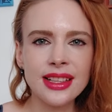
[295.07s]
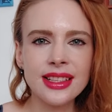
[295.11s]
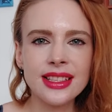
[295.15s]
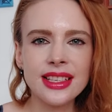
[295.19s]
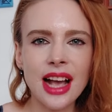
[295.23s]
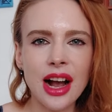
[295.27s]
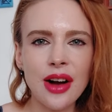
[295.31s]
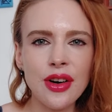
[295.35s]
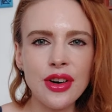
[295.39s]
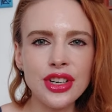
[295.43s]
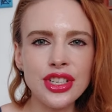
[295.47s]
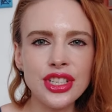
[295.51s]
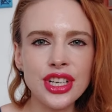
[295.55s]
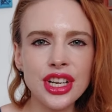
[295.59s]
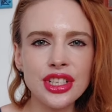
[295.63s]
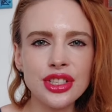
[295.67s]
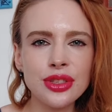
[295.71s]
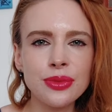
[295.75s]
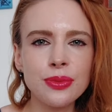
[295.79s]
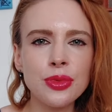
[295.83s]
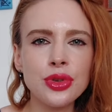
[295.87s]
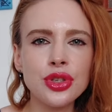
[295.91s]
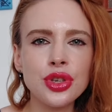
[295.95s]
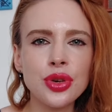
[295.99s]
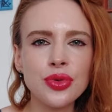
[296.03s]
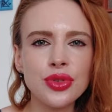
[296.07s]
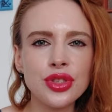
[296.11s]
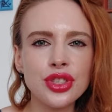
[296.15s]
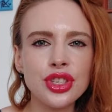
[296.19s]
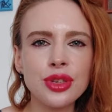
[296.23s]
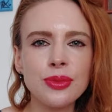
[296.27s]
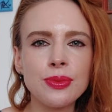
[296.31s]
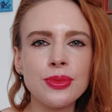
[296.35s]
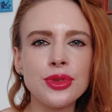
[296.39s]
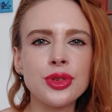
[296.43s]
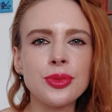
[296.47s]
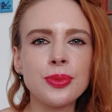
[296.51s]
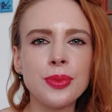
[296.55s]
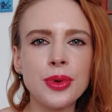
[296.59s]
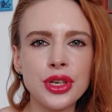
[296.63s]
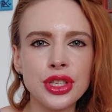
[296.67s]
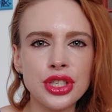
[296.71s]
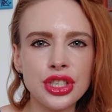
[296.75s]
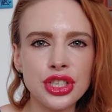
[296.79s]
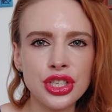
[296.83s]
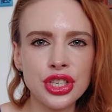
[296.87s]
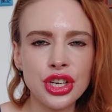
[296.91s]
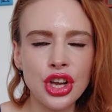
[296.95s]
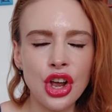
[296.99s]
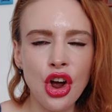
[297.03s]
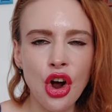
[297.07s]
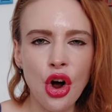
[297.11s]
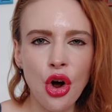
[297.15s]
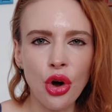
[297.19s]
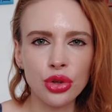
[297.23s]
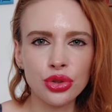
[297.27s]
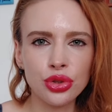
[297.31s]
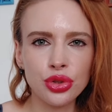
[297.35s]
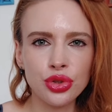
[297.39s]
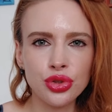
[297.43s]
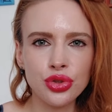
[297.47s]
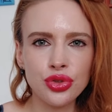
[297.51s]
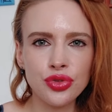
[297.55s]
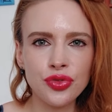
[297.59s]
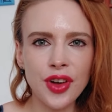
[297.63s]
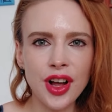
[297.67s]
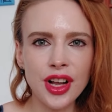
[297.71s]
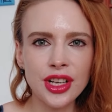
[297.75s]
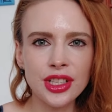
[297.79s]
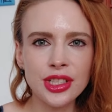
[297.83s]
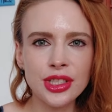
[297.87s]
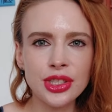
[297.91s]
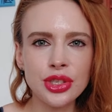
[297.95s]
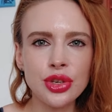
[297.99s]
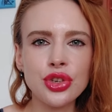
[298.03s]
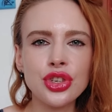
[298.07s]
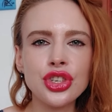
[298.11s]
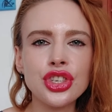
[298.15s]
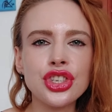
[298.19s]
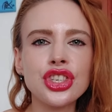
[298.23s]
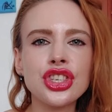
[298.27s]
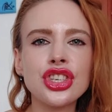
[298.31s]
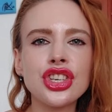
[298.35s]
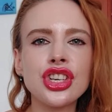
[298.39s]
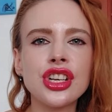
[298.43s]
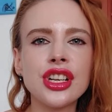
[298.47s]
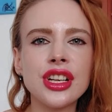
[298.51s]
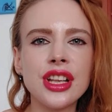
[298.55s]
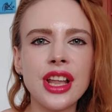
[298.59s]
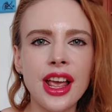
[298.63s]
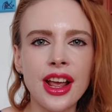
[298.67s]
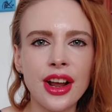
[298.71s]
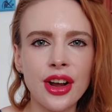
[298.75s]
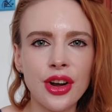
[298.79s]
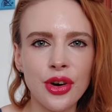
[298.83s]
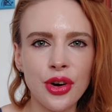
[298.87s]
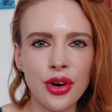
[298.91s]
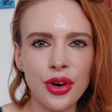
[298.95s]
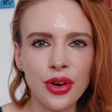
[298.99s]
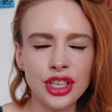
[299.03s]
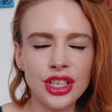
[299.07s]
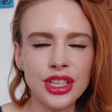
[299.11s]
Cały czas muszą z kimś być, odczuwać coś silnego.